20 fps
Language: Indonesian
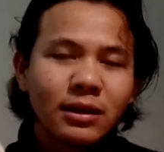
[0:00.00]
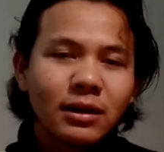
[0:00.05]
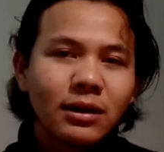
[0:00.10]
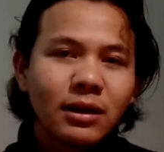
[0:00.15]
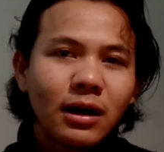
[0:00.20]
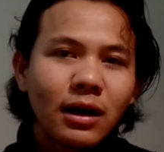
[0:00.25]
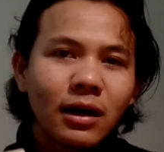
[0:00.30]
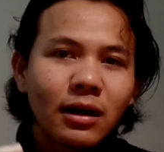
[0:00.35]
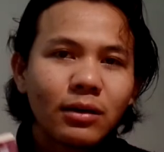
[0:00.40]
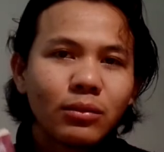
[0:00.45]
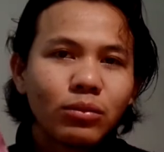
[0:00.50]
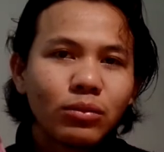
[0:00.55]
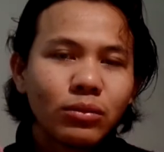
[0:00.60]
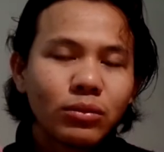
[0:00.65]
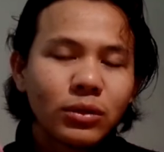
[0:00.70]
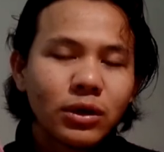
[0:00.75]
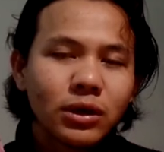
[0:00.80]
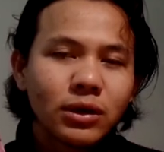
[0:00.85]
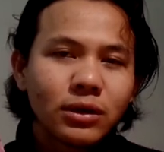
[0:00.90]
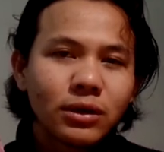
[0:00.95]
Nah,
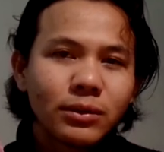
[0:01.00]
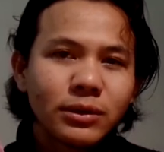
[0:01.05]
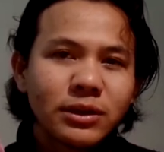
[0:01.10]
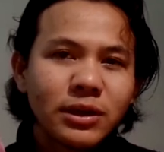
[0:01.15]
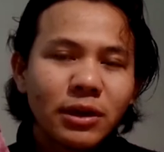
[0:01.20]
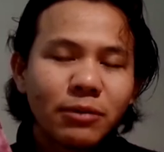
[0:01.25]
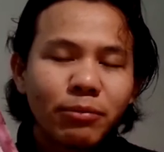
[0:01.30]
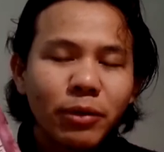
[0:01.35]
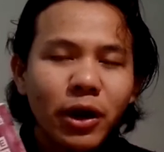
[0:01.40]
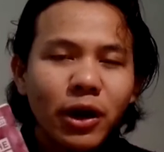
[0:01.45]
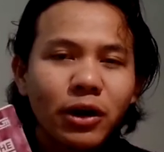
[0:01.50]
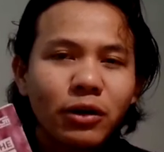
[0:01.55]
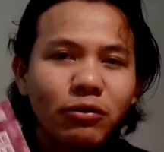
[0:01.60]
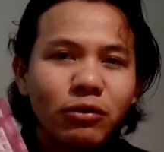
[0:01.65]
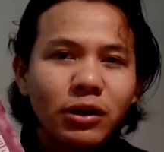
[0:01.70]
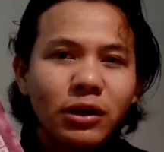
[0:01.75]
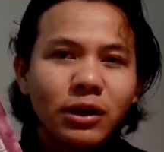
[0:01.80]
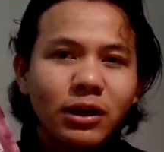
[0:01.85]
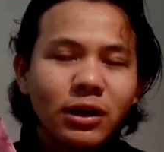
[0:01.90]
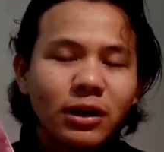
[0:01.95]
eh, Jean Perdu
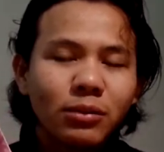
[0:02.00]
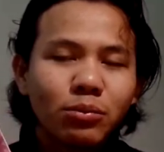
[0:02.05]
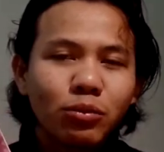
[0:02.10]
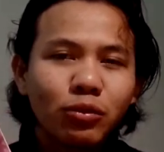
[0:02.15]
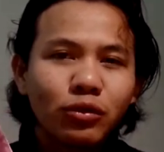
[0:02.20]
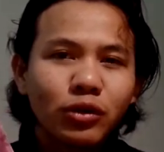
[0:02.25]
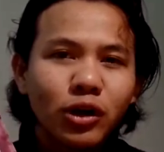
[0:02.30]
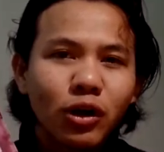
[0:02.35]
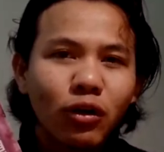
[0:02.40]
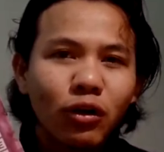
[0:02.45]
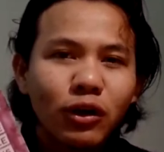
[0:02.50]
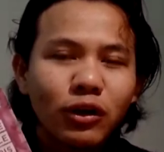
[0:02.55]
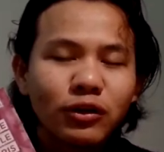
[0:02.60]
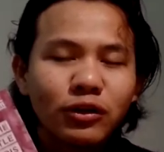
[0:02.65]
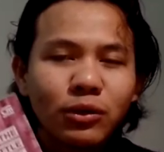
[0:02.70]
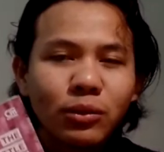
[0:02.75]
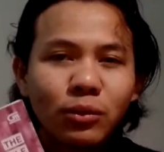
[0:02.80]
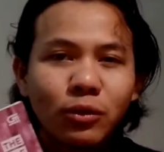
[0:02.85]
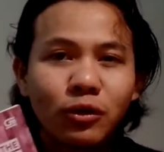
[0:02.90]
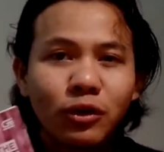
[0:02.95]
ini punya
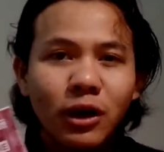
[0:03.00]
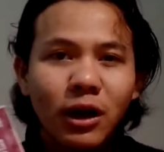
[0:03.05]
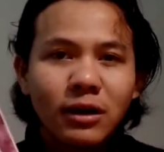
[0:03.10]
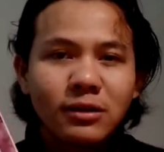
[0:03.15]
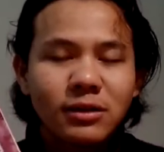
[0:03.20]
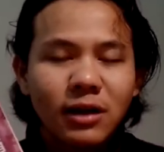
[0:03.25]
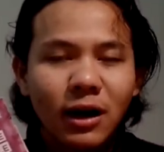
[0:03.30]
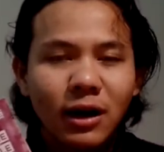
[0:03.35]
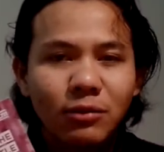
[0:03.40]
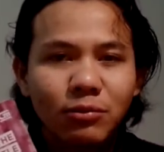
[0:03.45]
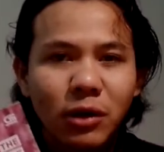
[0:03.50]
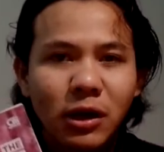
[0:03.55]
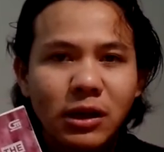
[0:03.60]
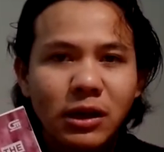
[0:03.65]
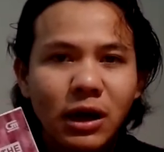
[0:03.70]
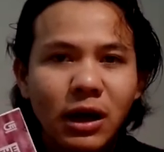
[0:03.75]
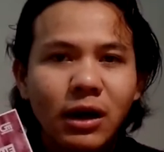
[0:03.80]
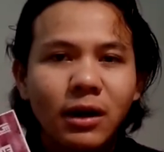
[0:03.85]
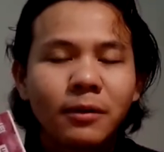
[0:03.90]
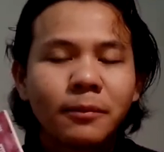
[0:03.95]
koleksi buku yang sangat
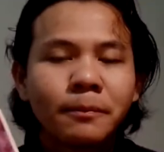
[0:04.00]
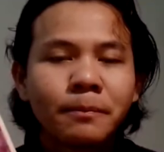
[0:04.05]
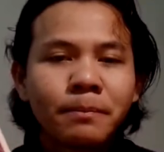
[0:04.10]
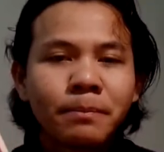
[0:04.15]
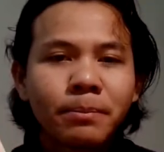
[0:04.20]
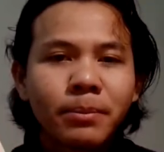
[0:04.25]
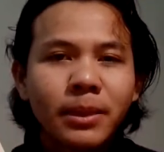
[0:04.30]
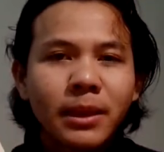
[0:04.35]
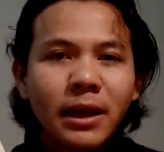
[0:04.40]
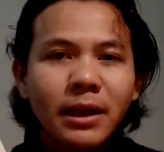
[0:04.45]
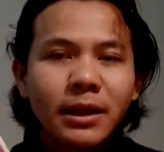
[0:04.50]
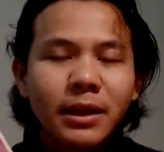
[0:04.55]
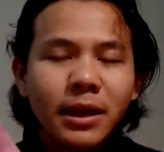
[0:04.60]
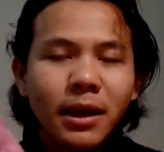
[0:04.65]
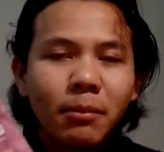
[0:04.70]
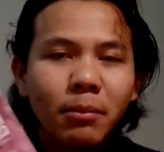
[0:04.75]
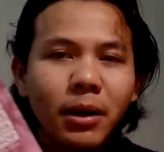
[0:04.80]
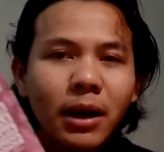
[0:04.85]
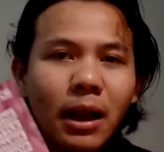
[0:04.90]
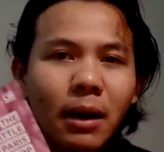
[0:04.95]
banyak, dan
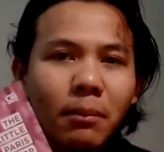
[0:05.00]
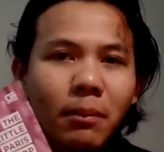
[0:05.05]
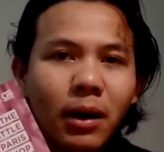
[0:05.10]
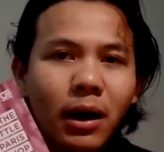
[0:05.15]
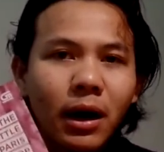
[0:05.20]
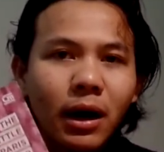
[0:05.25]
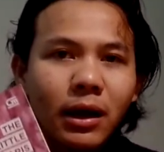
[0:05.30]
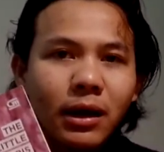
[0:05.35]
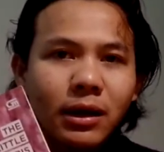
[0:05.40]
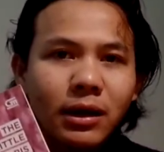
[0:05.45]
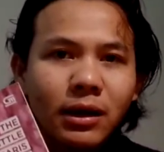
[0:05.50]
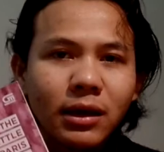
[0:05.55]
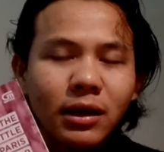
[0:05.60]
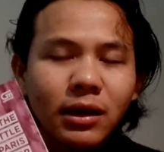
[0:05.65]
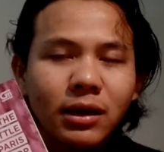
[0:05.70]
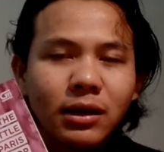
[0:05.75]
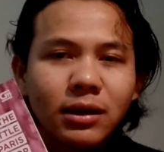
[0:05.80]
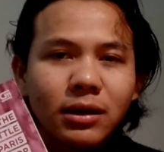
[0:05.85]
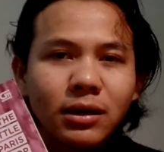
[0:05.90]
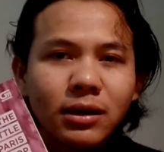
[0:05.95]
dia menamai
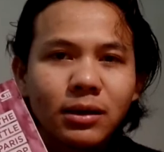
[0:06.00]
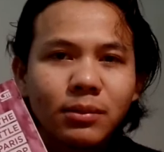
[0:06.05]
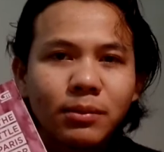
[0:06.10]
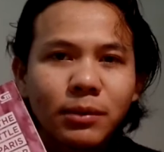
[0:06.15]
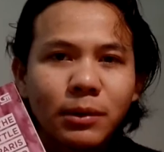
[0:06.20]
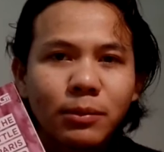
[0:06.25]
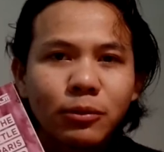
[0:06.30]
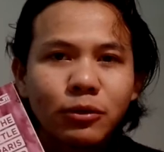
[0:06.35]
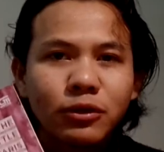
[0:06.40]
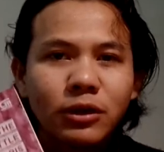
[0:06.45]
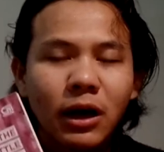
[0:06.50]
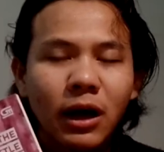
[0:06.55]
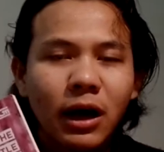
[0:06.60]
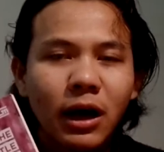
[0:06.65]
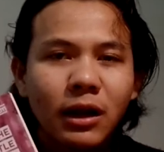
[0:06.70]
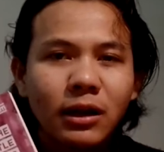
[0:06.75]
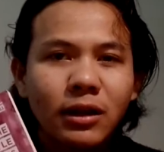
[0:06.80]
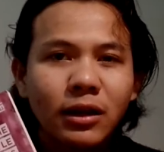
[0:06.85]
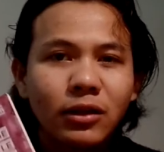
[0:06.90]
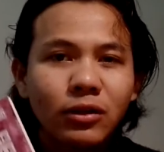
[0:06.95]
e,
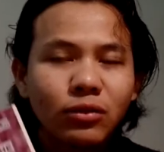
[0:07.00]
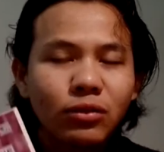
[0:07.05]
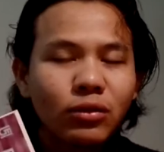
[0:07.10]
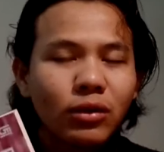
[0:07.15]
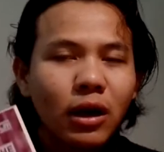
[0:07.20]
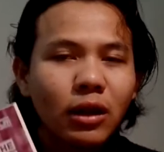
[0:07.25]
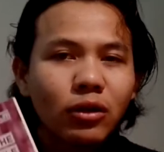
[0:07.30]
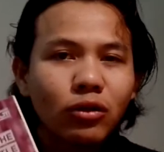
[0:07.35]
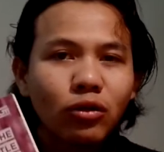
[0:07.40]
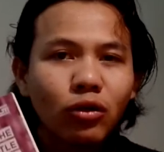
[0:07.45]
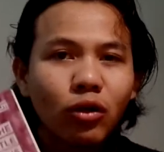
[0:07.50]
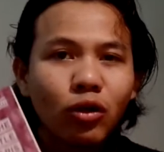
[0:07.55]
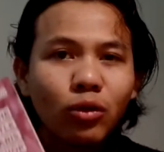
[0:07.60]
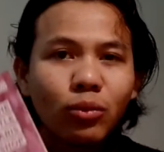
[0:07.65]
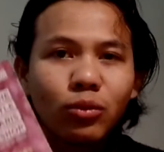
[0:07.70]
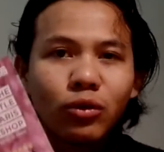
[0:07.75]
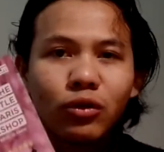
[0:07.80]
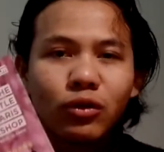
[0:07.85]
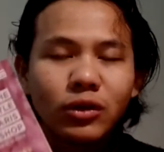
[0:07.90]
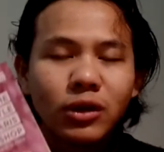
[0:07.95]
perpustakaannya itu atau toko
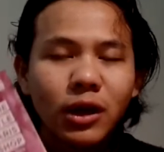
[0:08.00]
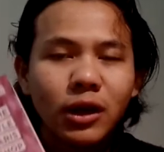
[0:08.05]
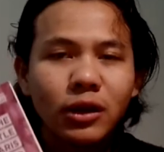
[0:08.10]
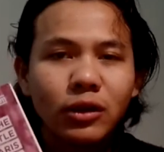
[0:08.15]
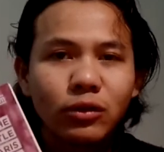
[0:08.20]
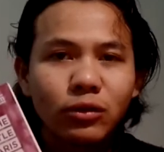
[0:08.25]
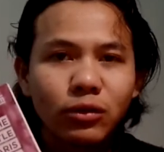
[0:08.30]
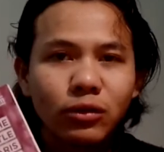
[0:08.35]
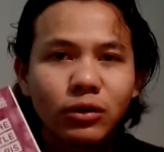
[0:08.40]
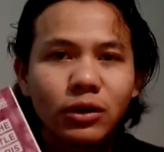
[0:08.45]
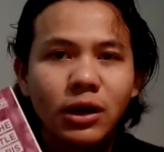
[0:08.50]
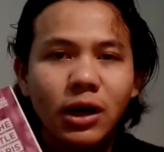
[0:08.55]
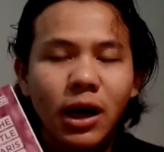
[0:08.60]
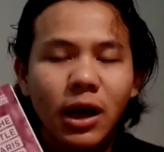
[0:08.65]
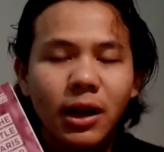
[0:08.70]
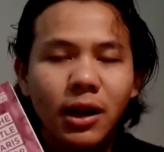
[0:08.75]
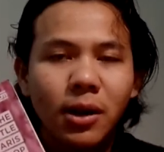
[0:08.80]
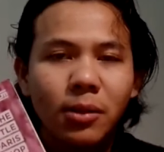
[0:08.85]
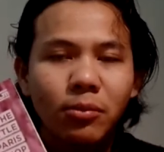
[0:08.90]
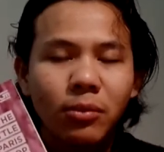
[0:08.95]
bukunya itu
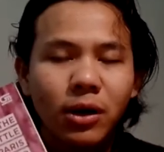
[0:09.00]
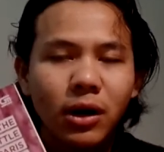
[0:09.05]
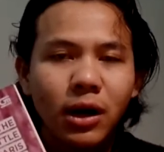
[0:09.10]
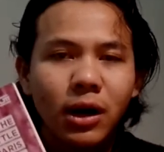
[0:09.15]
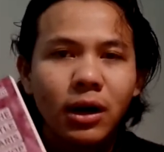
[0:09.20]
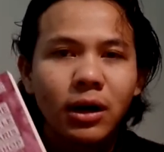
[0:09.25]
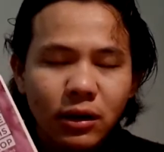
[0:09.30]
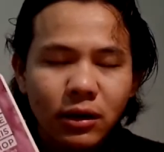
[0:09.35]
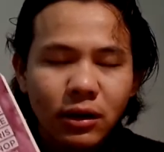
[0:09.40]
dengan nama